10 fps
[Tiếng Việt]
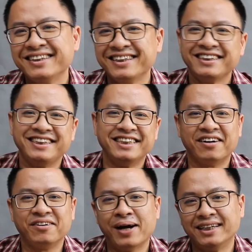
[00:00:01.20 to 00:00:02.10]
Xin
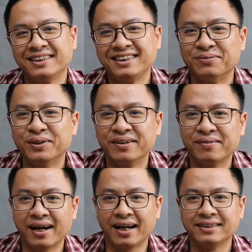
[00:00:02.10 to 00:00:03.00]
chào các bạn, chào mừng các
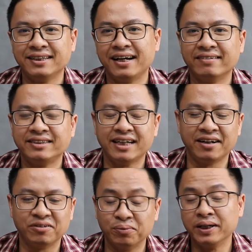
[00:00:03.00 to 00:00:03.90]
bạn đã trở lại với
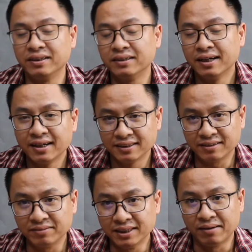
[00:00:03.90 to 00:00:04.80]
channel của mình
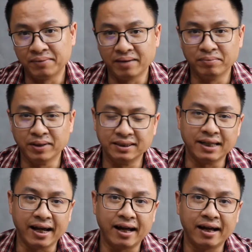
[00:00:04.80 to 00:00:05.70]
Trong video hôm nay mình
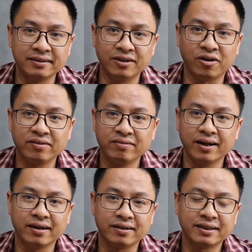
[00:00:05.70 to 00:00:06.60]
sẽ nói
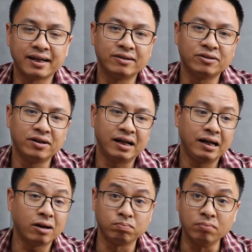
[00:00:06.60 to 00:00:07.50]
về cái gọi là
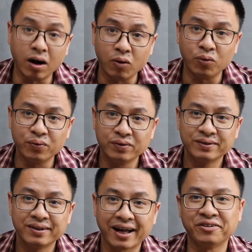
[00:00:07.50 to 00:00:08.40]
lọc màu
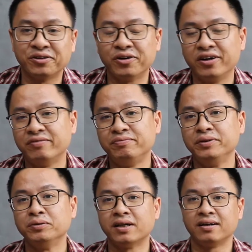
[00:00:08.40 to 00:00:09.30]
hay còn gọi là
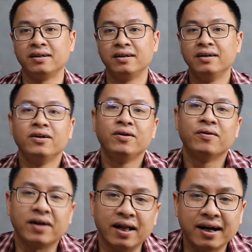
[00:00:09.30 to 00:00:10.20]
filter
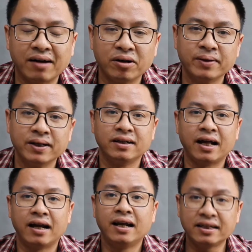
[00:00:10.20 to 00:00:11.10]
hoặc là cao cấp hơn
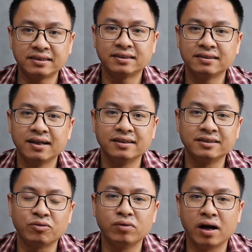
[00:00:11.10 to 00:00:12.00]
là LUT ở
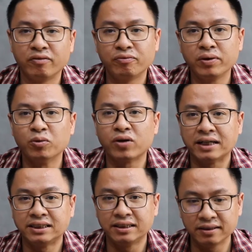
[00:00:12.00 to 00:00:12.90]
trong Filmora ờ, 9